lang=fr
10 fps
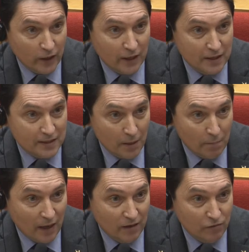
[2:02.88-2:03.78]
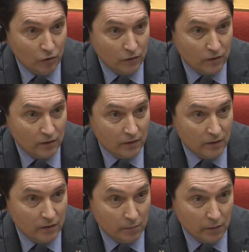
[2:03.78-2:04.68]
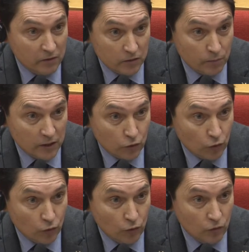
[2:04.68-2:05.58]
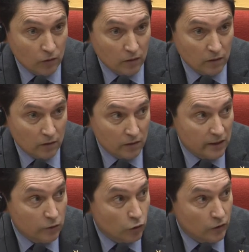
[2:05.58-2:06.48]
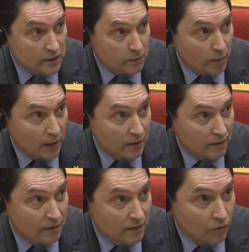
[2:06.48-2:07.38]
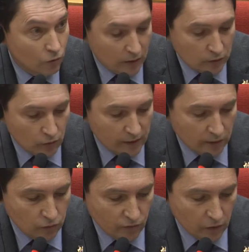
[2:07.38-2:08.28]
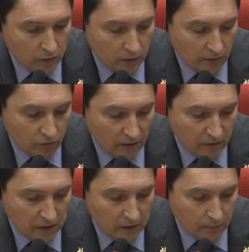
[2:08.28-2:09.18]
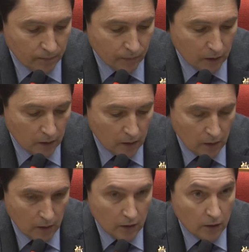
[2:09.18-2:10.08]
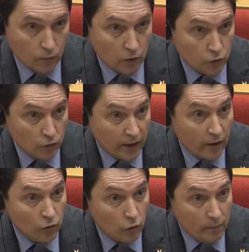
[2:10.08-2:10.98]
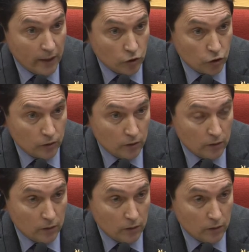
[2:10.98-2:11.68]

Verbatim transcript: régler ça par un vote. Mais bien sûr que non. Ils ne connaissent pas le résultat du vote, et vous l'avez dit. Moi, je voudrais rendre hommage